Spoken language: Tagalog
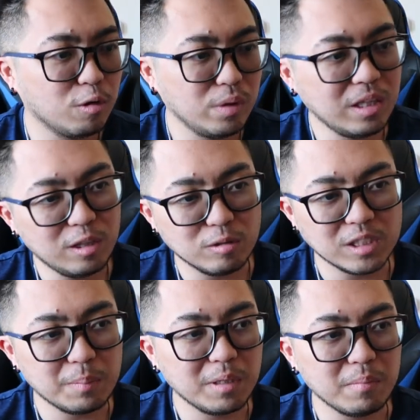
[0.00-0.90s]
uwi dito,
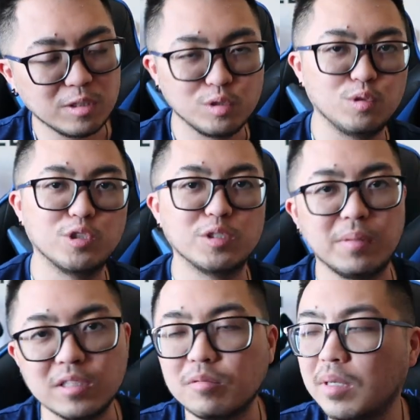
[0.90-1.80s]
syempre magcho-chores
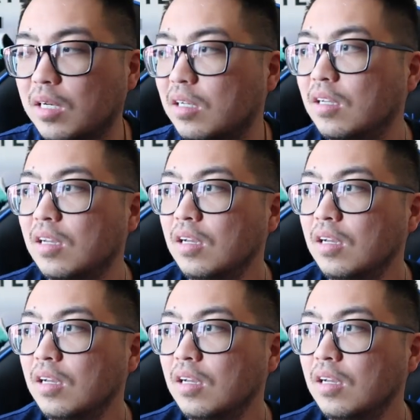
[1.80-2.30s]
pa. So parang